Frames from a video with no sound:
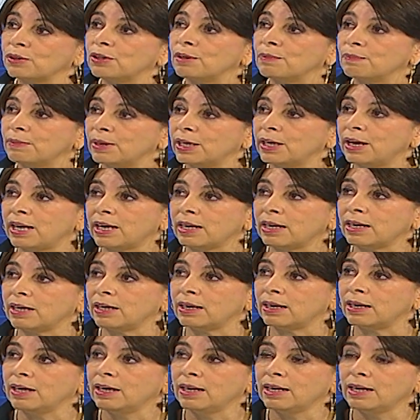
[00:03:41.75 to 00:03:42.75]
También
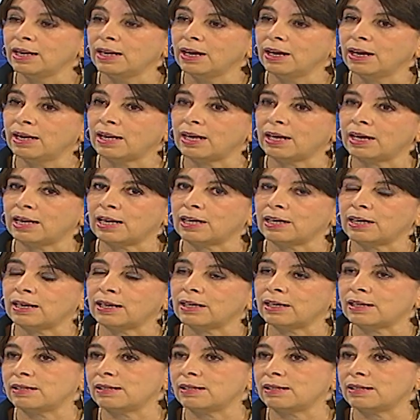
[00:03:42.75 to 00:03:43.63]
ahí, eh,